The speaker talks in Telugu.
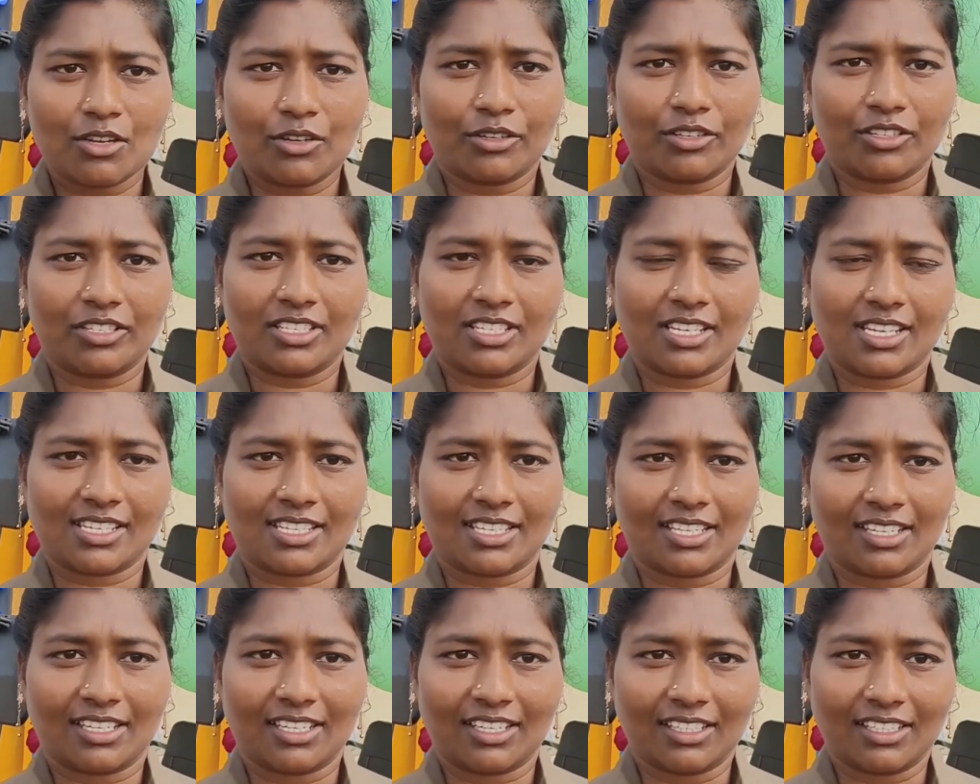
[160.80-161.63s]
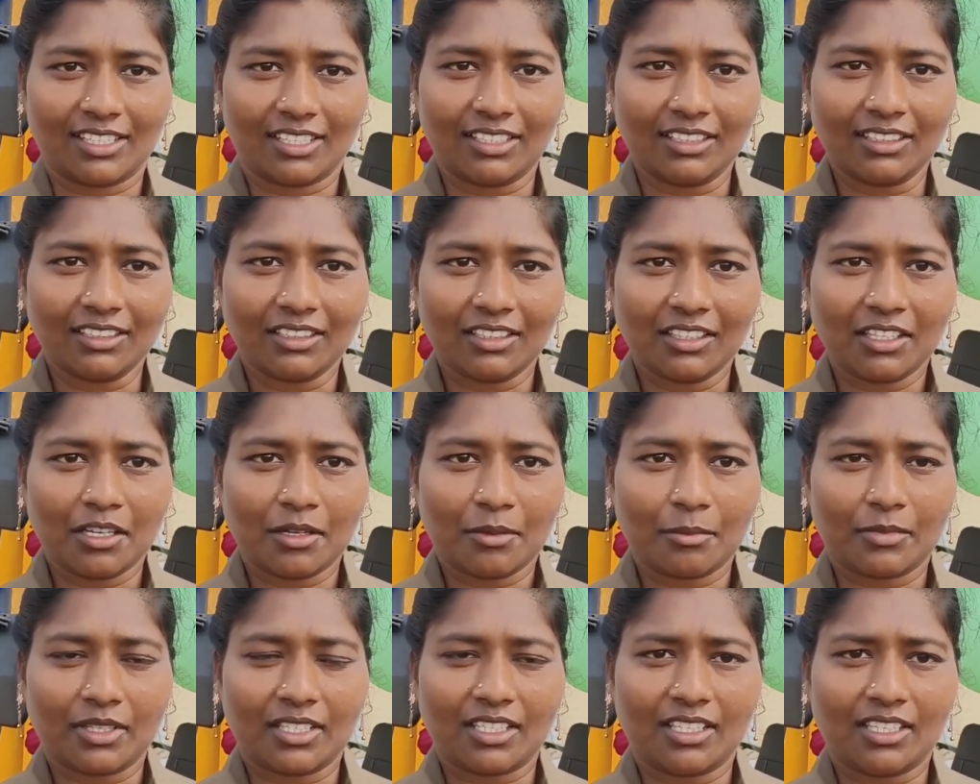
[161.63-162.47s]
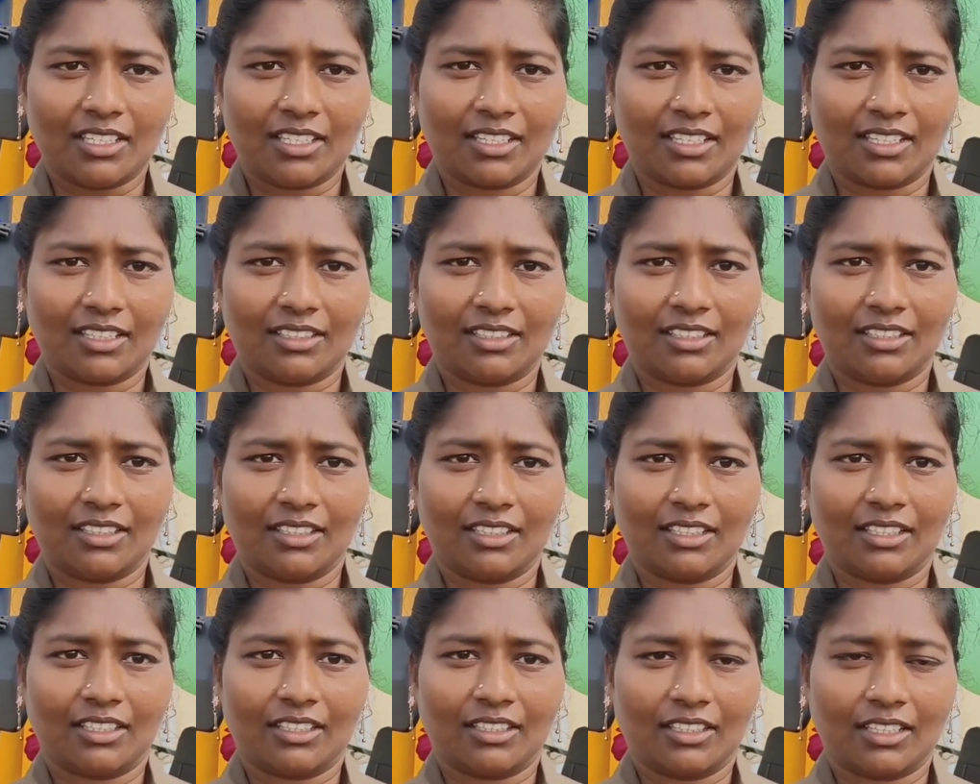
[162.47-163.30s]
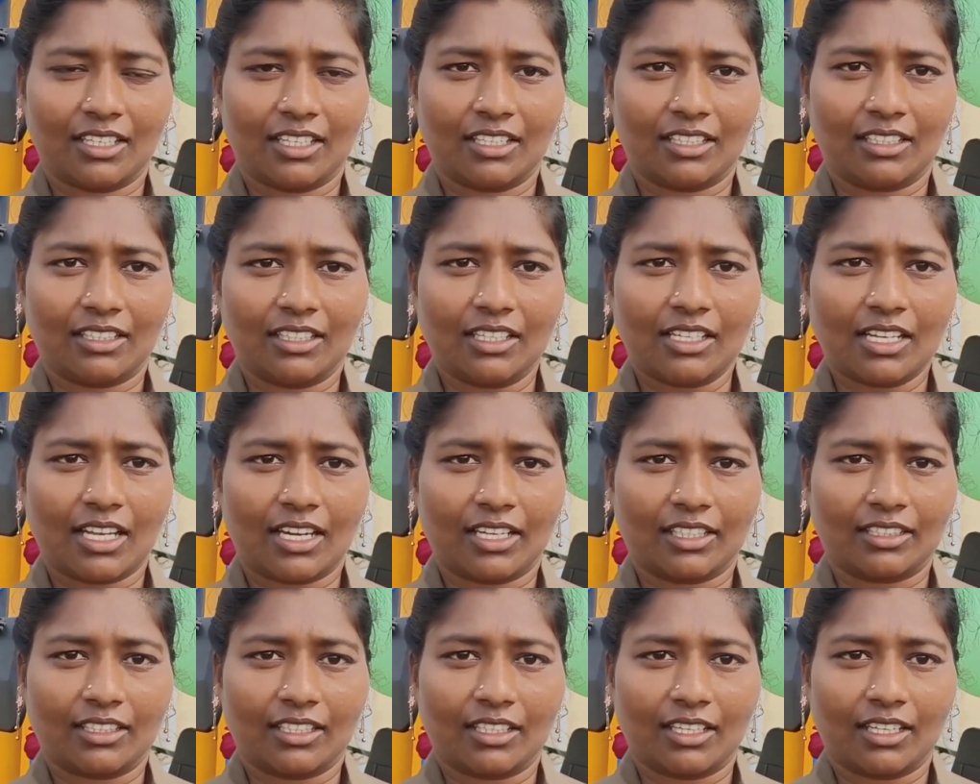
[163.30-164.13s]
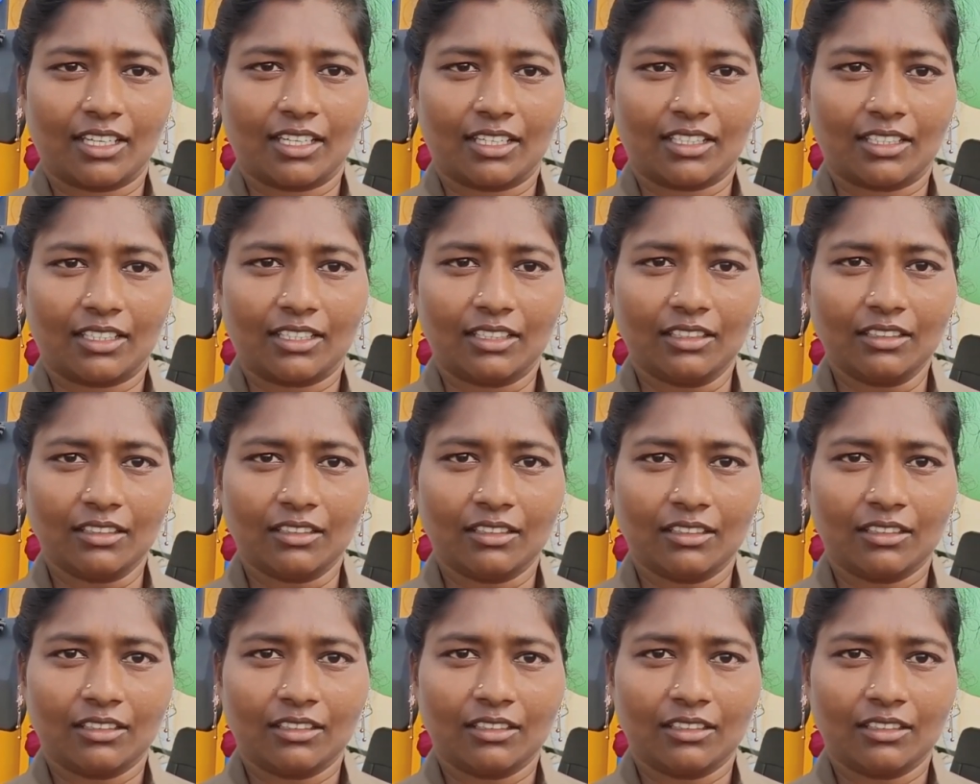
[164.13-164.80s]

కృషి చేశారండి మరి డిఆర్డిఆర్ గారికి కలెక్టర్ గారికి